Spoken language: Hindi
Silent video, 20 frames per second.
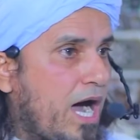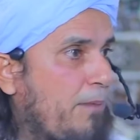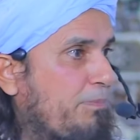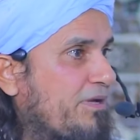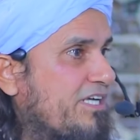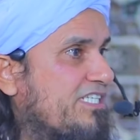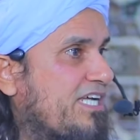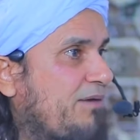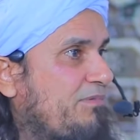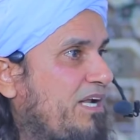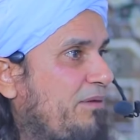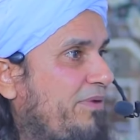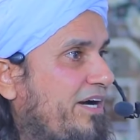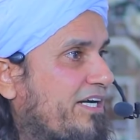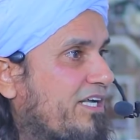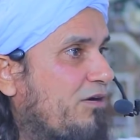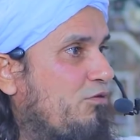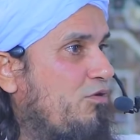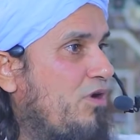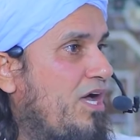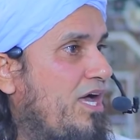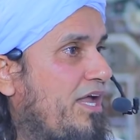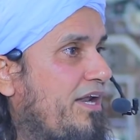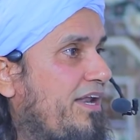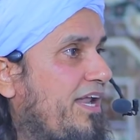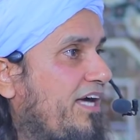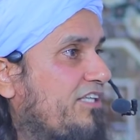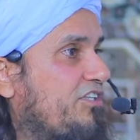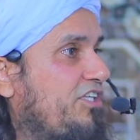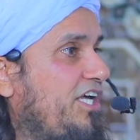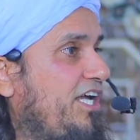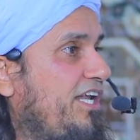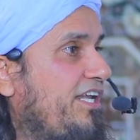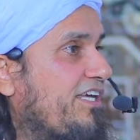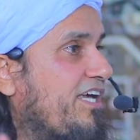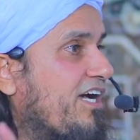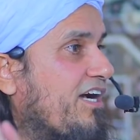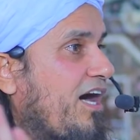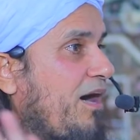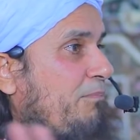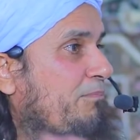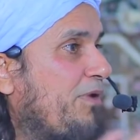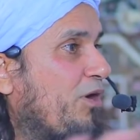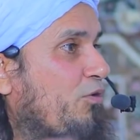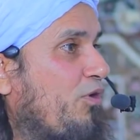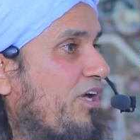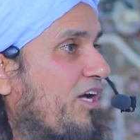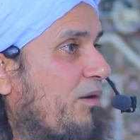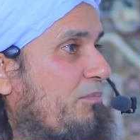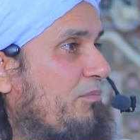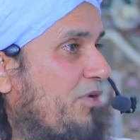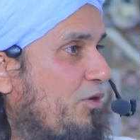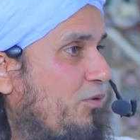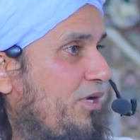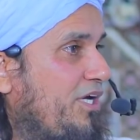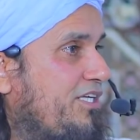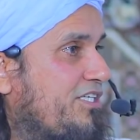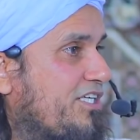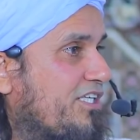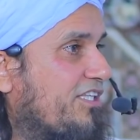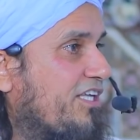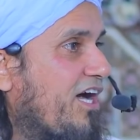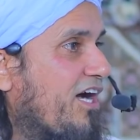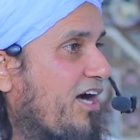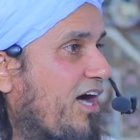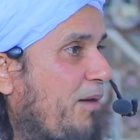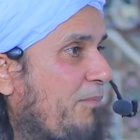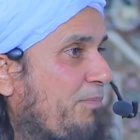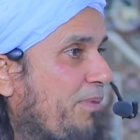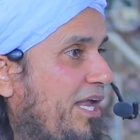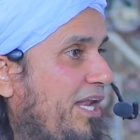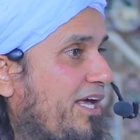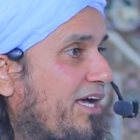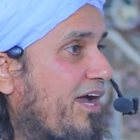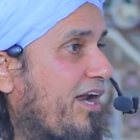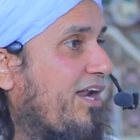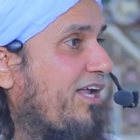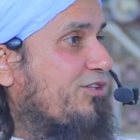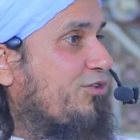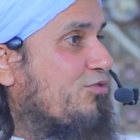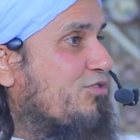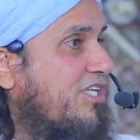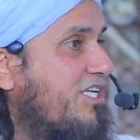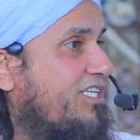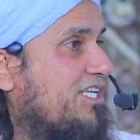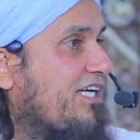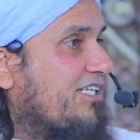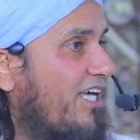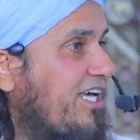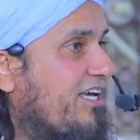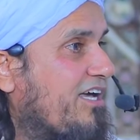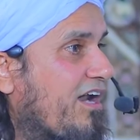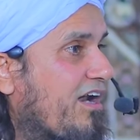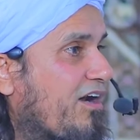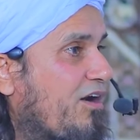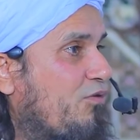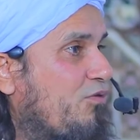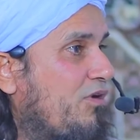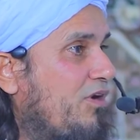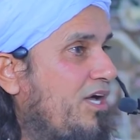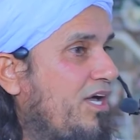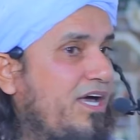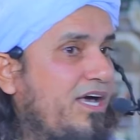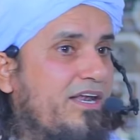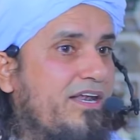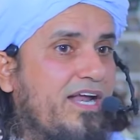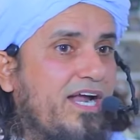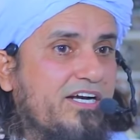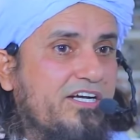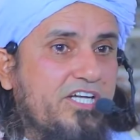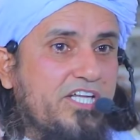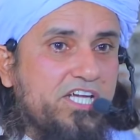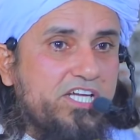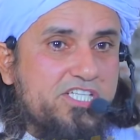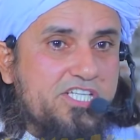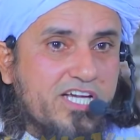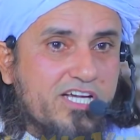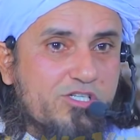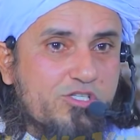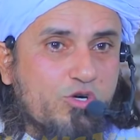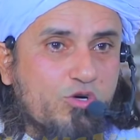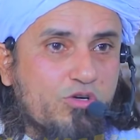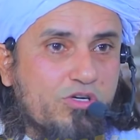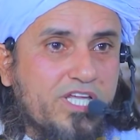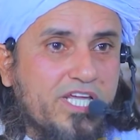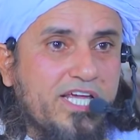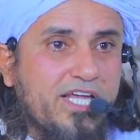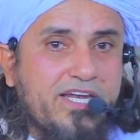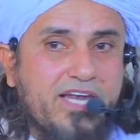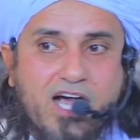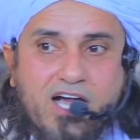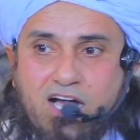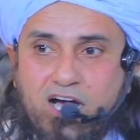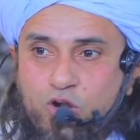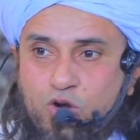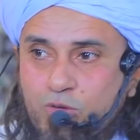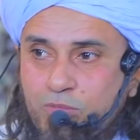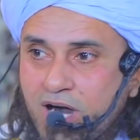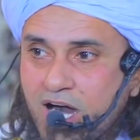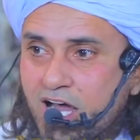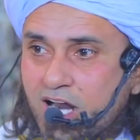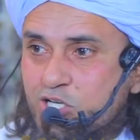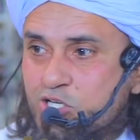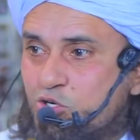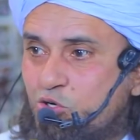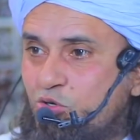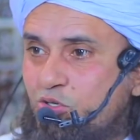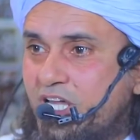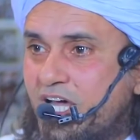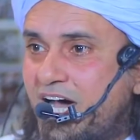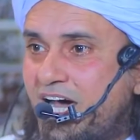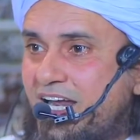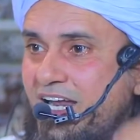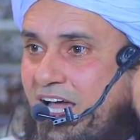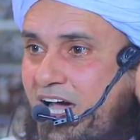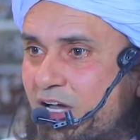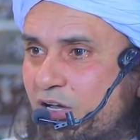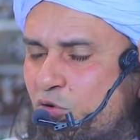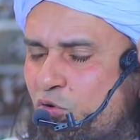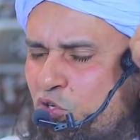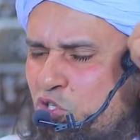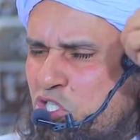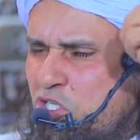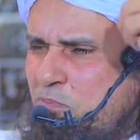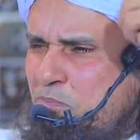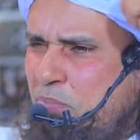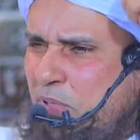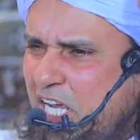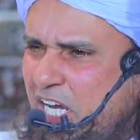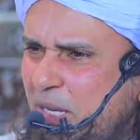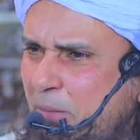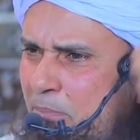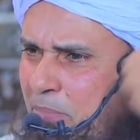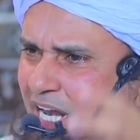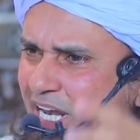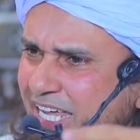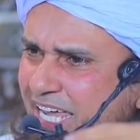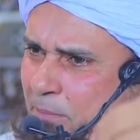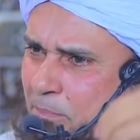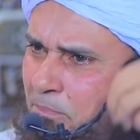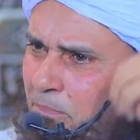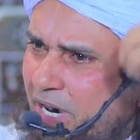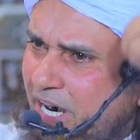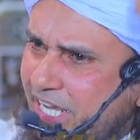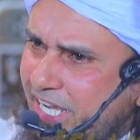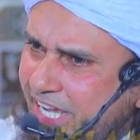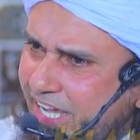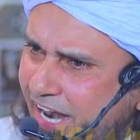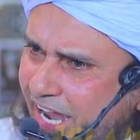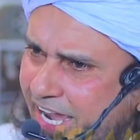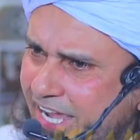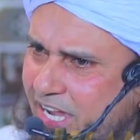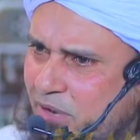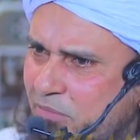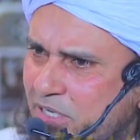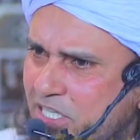आपके सामने बैठा हूँ ना दीन के काम में कोई कमी हुई जितना काम पहले कर रहा था उससे ज़्यादा ही कर रहा हूँ ना टीचिंग छूटी ना कारोबार छूटा ना कुछ भी न बल्कि बढ़ ही रहा है